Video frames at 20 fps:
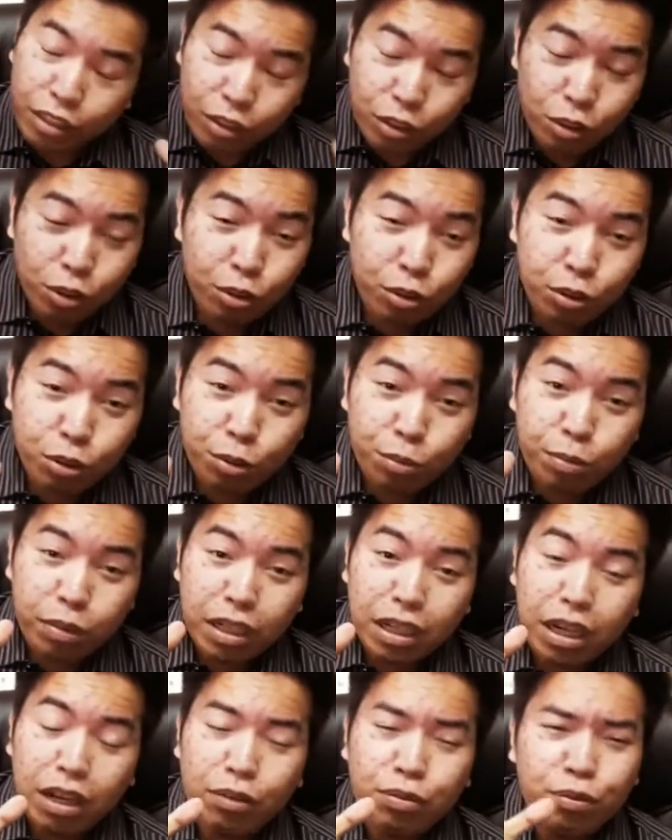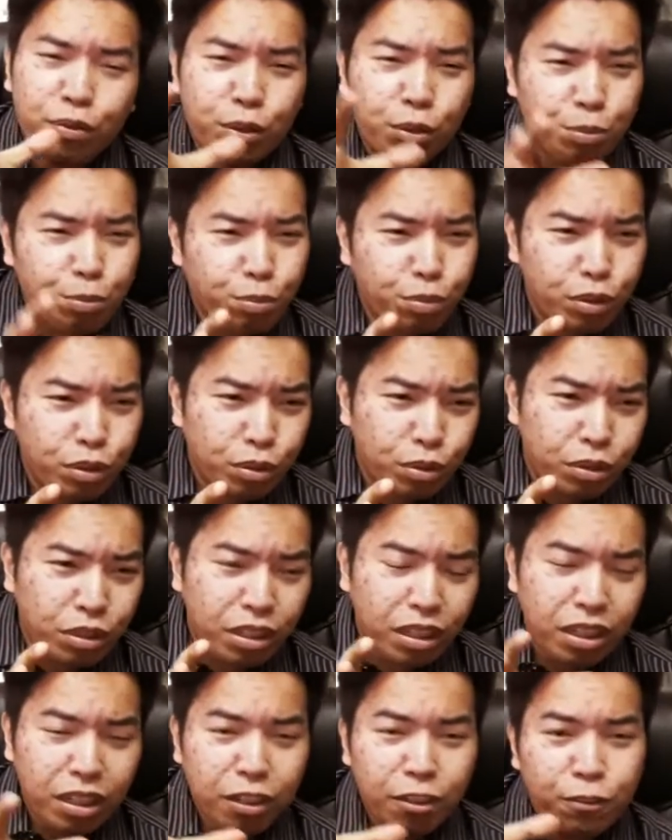YouTube nila for
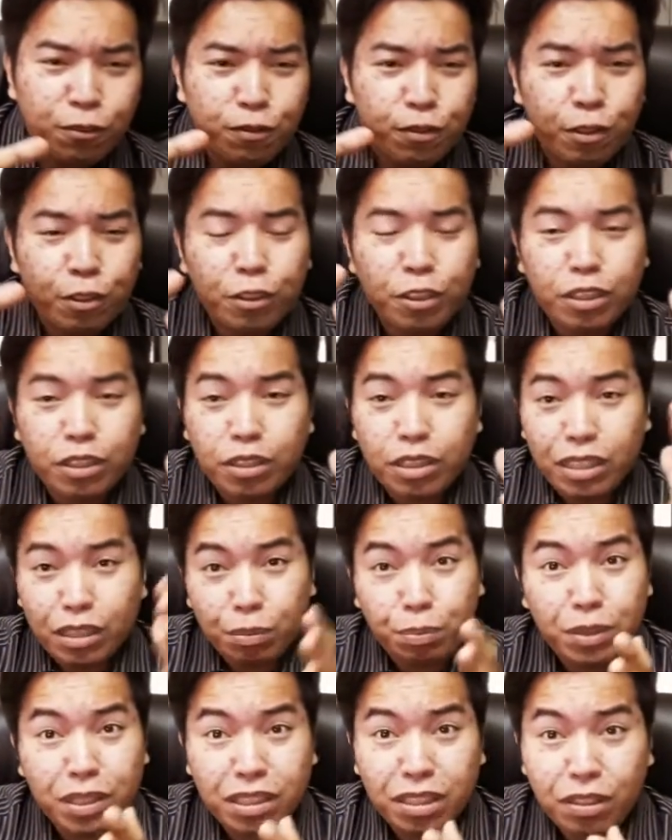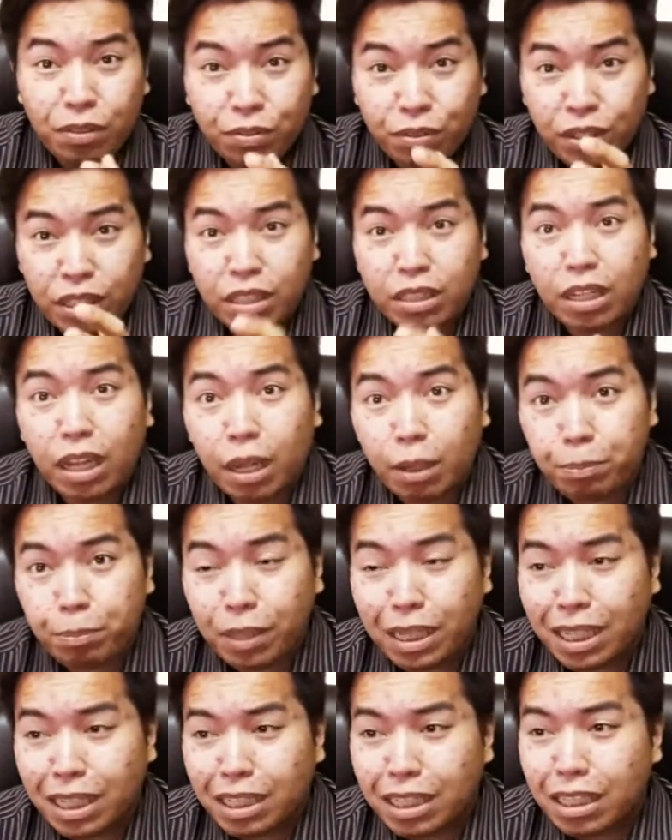beauty, for specific
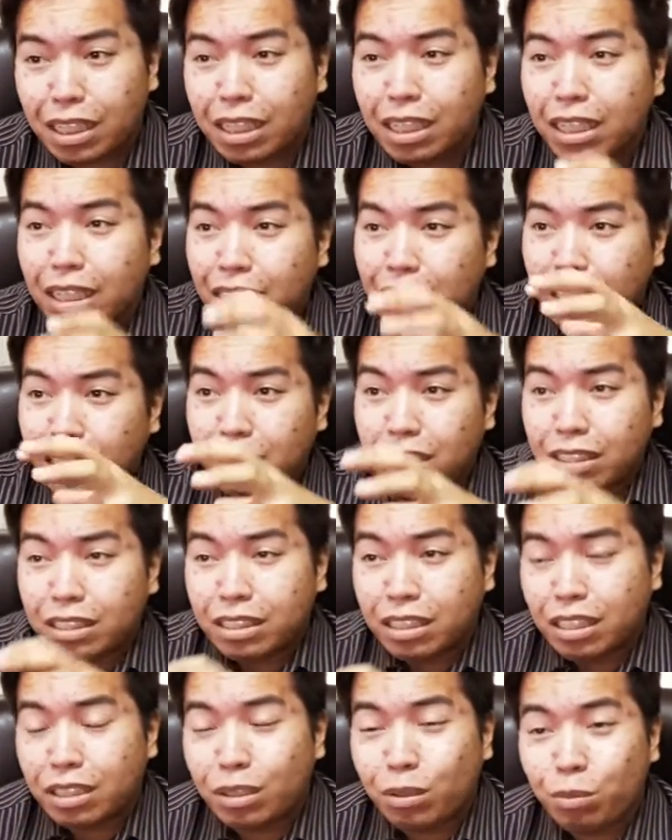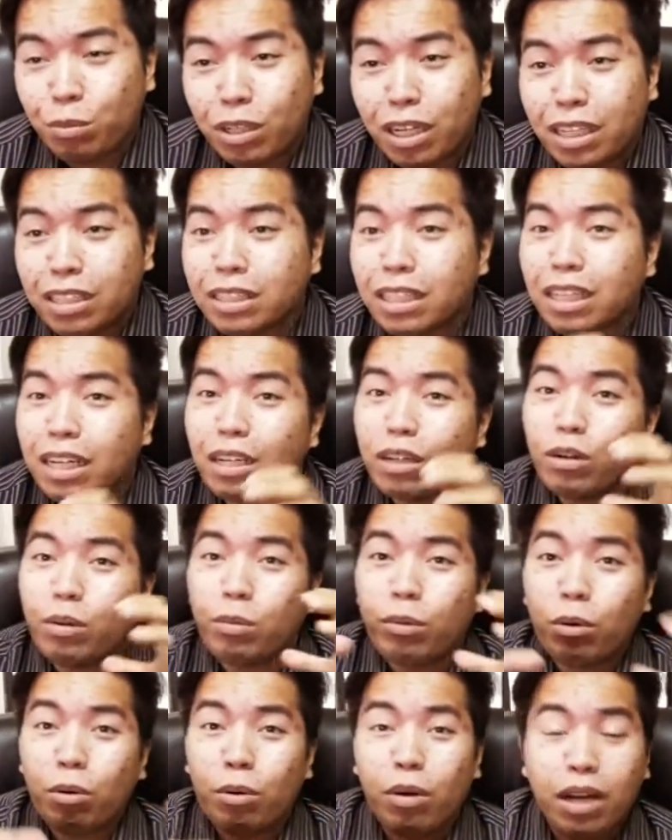topic. Nagsisimula silang
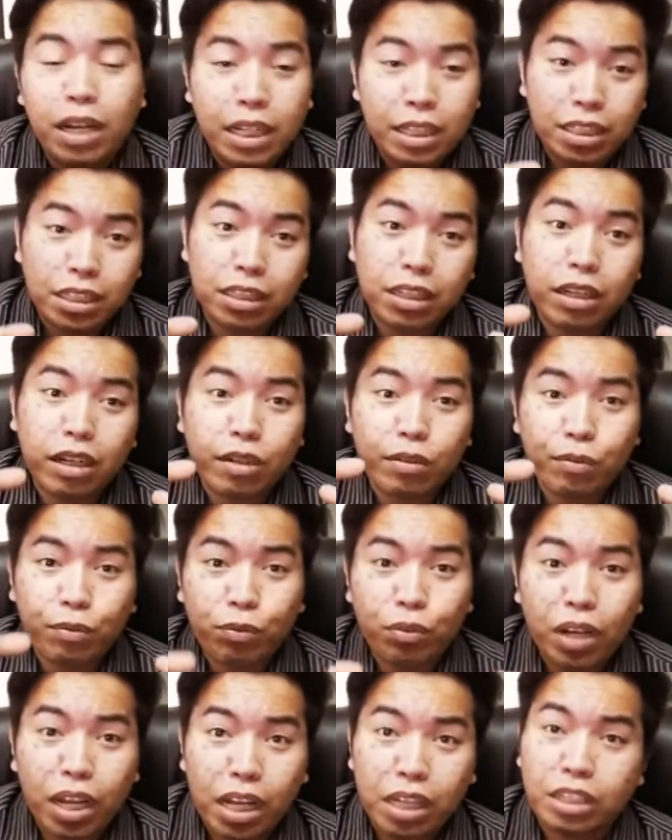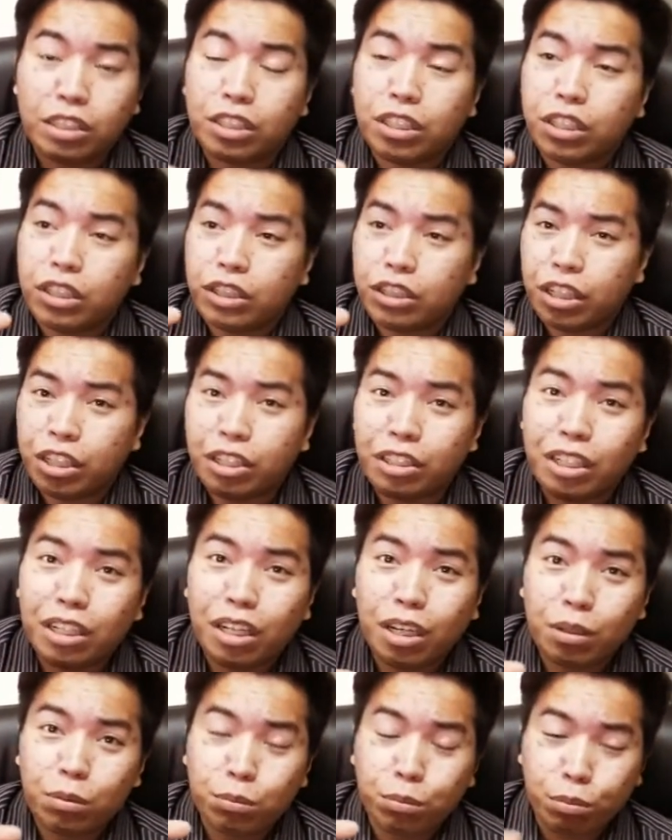gumawa ng vlog. Sinishare
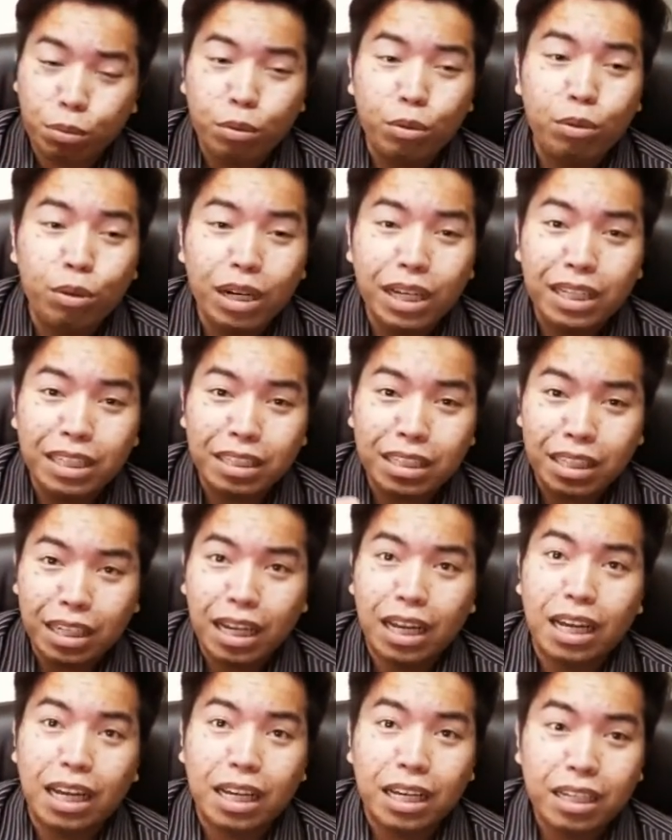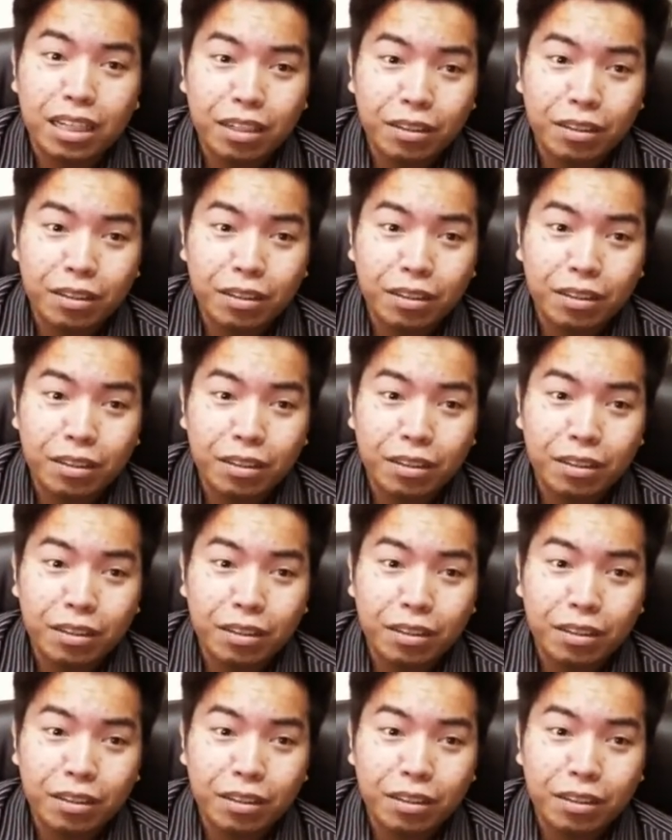nila yung buhay nila.